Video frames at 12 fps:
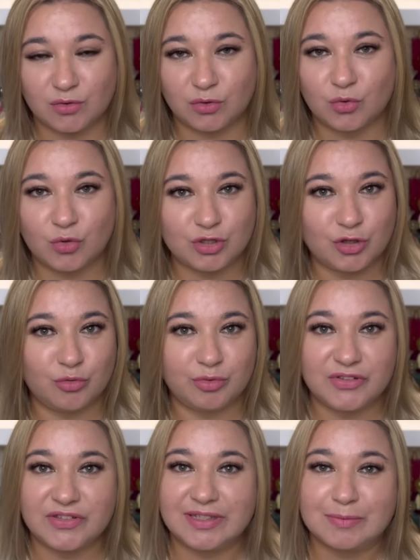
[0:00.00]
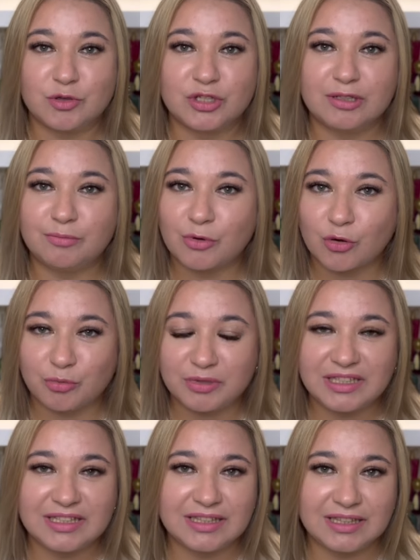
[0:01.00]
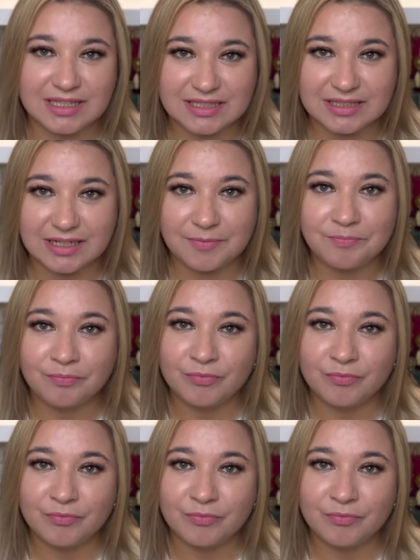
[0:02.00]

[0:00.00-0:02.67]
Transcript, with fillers: Он очень любит всевозможные пробники, тестеры.